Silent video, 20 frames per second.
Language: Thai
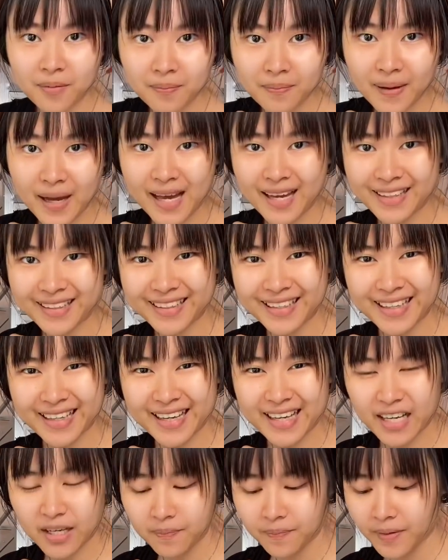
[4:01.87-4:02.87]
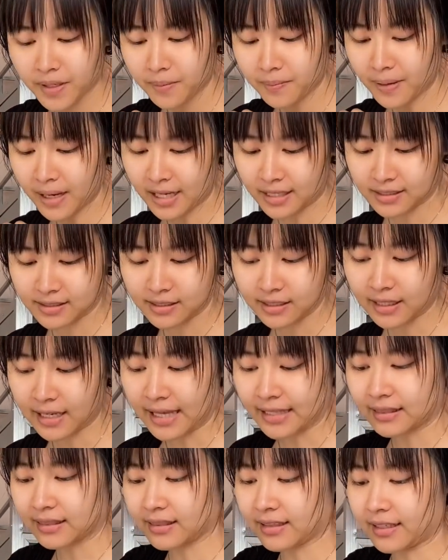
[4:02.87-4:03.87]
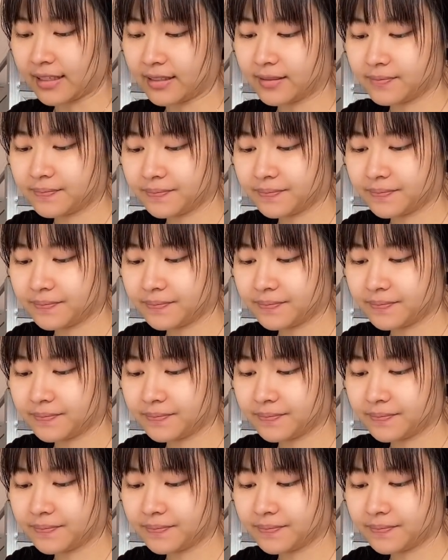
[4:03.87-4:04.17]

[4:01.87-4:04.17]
ผักนะคะ เป็นผักสลัดนะ